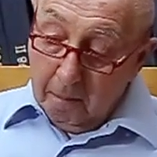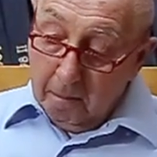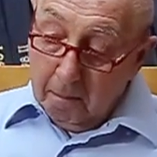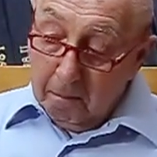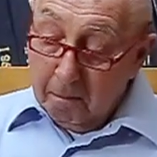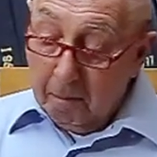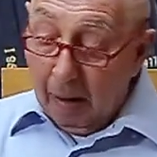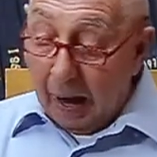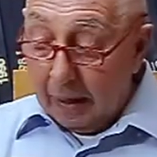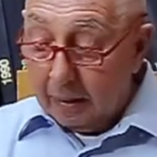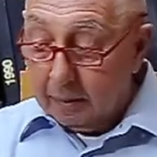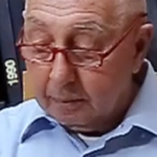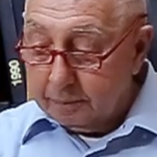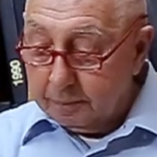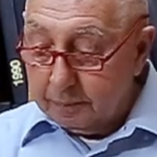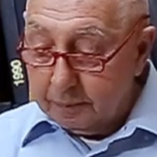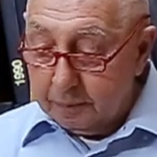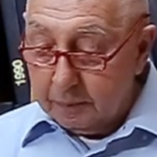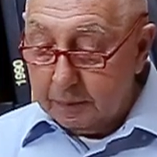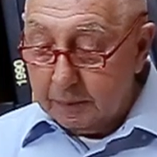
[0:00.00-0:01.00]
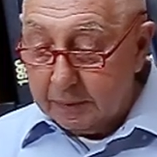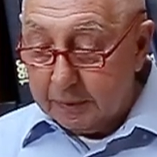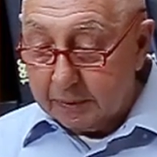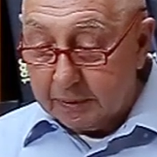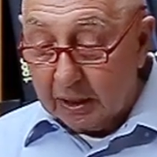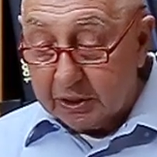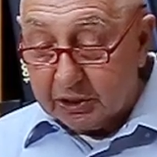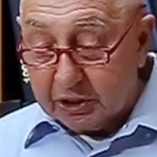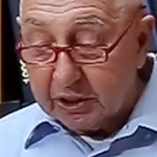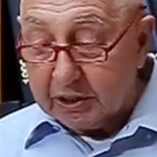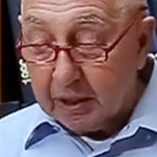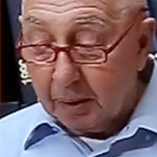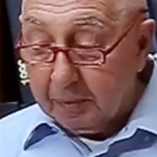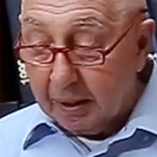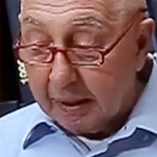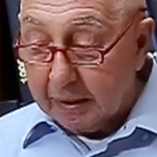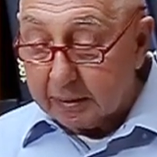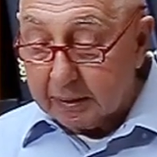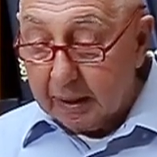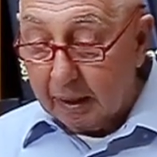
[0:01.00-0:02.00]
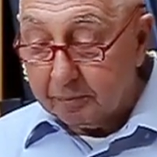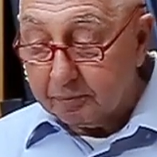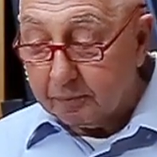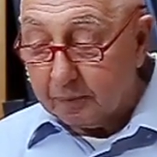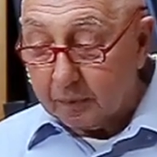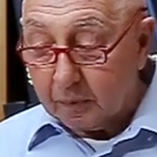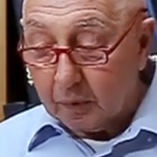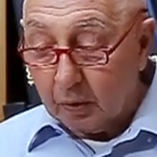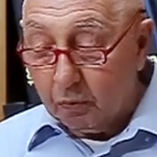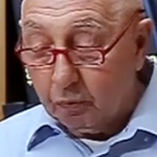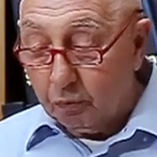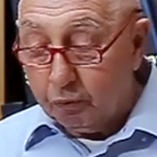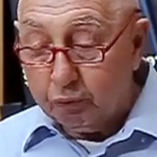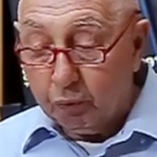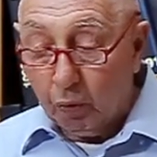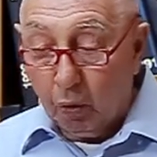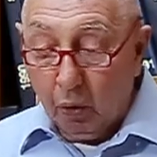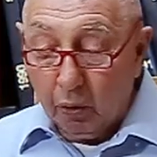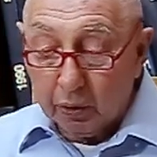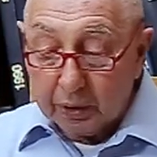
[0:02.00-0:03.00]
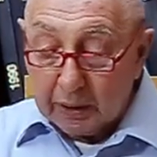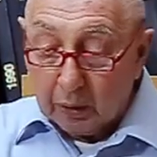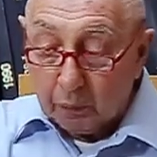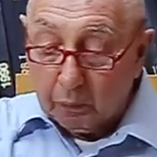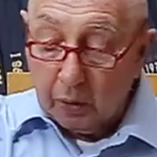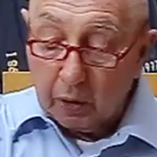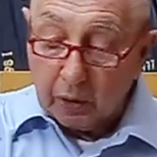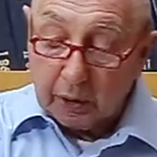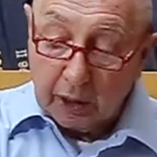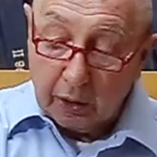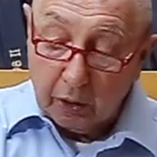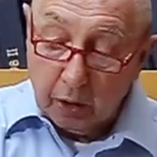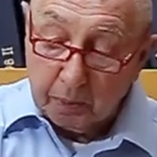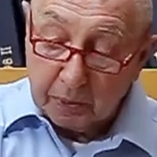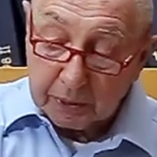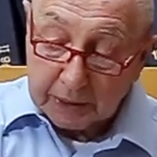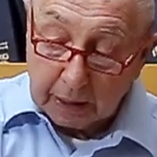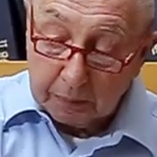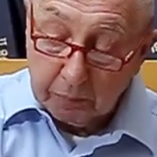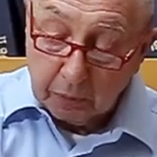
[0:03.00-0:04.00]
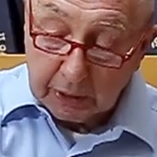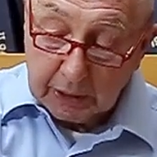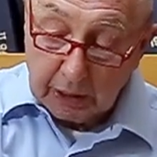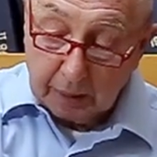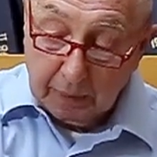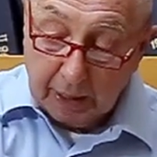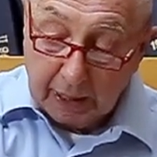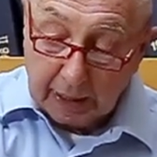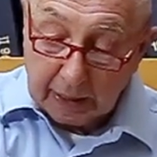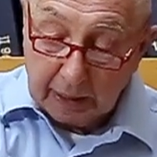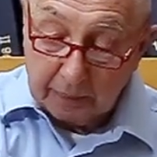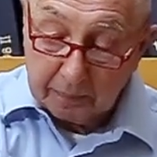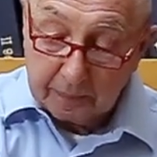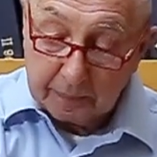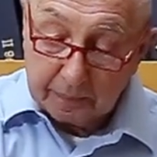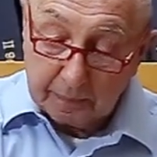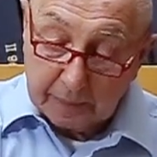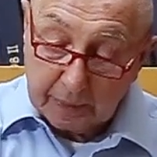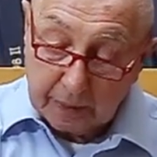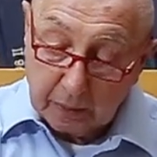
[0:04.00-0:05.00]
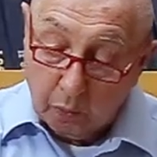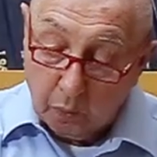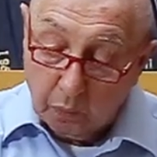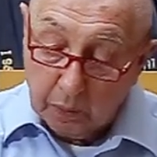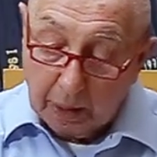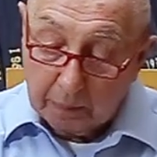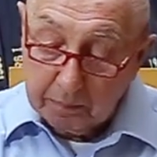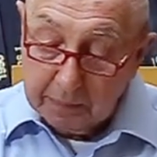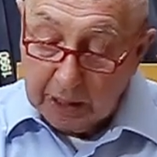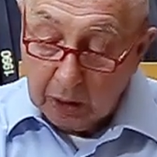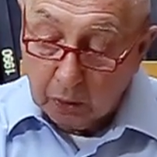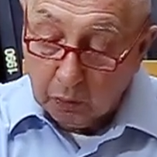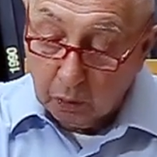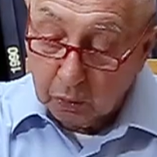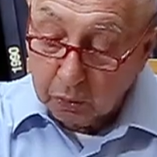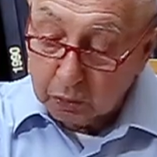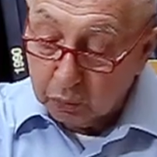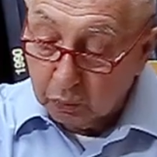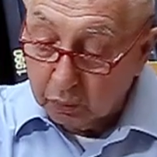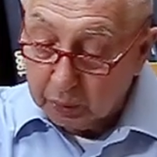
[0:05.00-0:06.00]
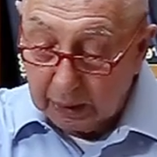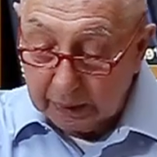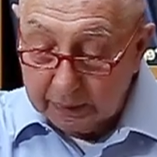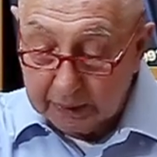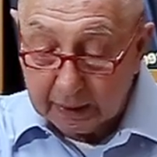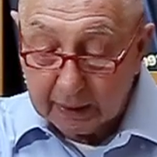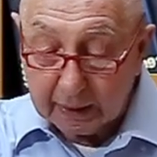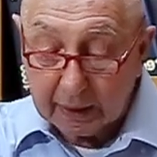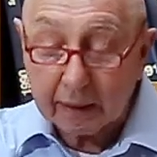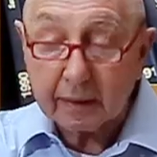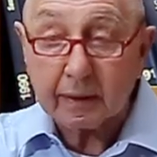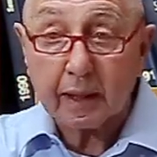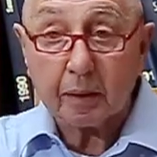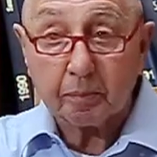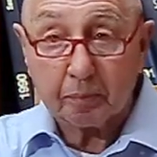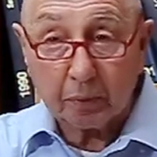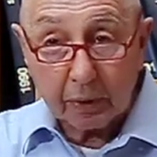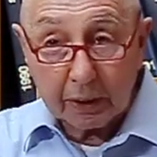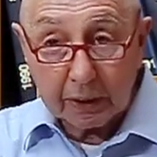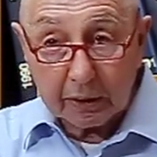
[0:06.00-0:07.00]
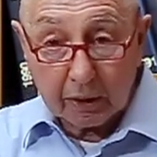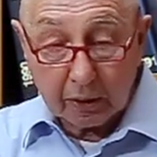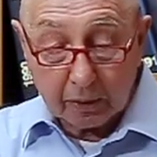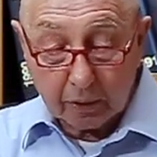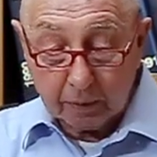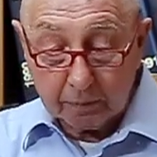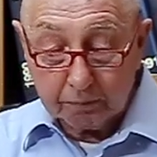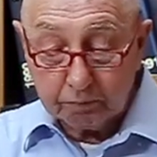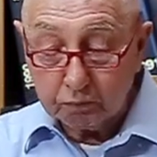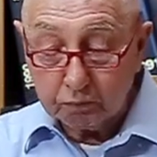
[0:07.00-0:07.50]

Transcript: ma decisamente fuori da quello che noi potremmo chiamare una mia cultura di carattere politico,